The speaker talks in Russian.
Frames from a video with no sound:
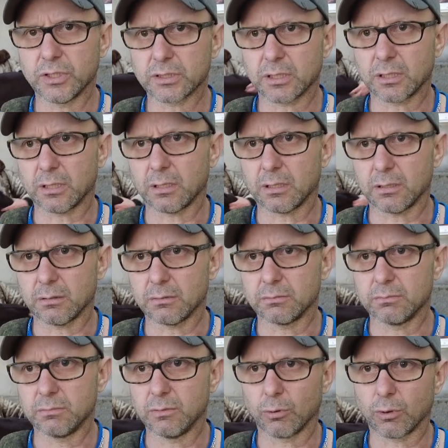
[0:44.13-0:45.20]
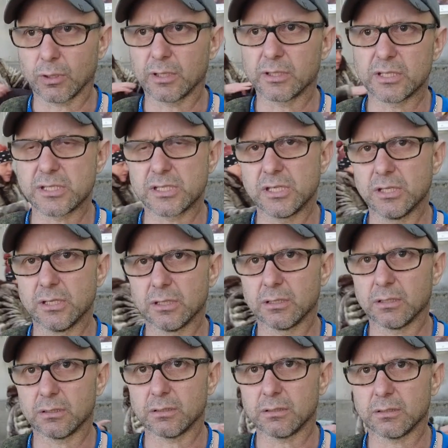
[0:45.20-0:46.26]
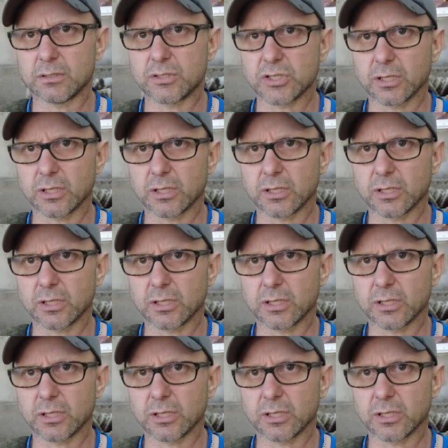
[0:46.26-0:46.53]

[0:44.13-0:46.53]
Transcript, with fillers: Где-то ну, около 10